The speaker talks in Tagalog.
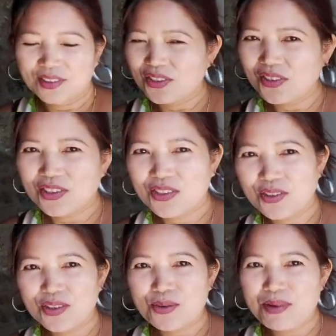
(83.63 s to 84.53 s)
Gusto-gusto
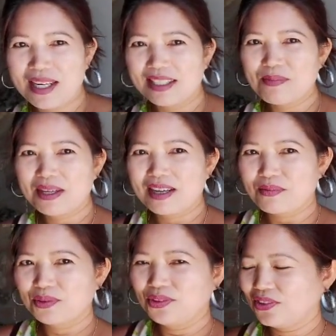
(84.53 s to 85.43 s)
kong tumira sa mga
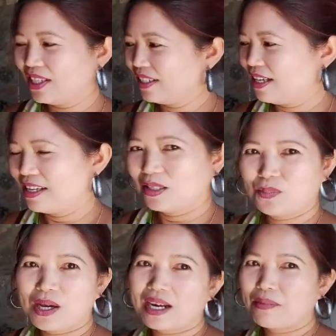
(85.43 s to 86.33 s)
kabundukan
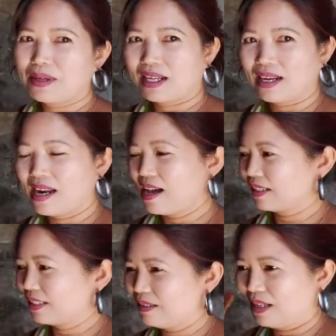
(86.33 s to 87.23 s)
guys para
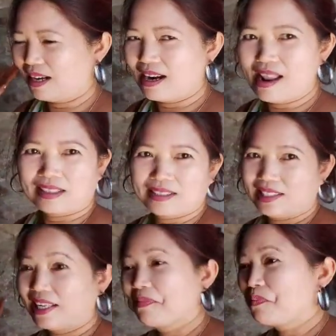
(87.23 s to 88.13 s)
mag-relax. Relax
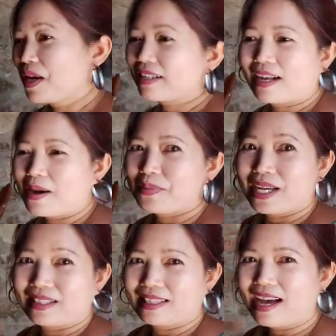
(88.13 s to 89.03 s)
din pagka
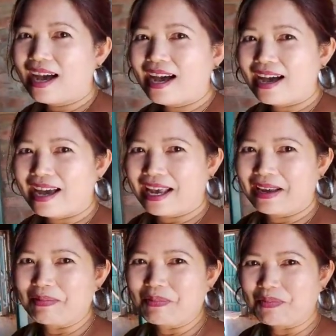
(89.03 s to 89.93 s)
may
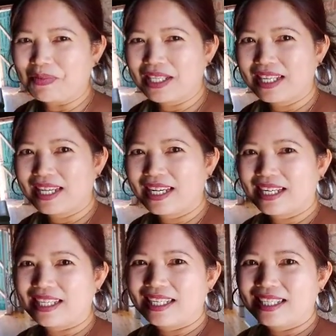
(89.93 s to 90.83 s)
time.
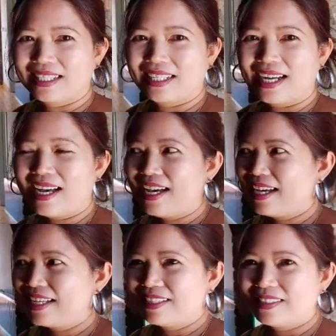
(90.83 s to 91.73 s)
Ayan
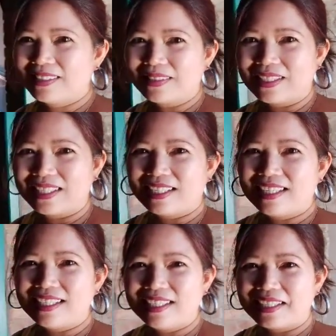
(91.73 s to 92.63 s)
guys.
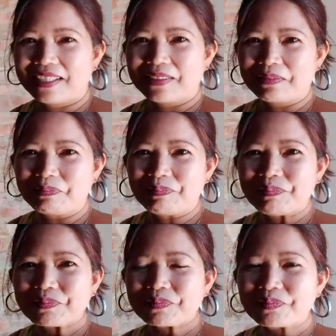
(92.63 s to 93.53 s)
Ayan. Ayan.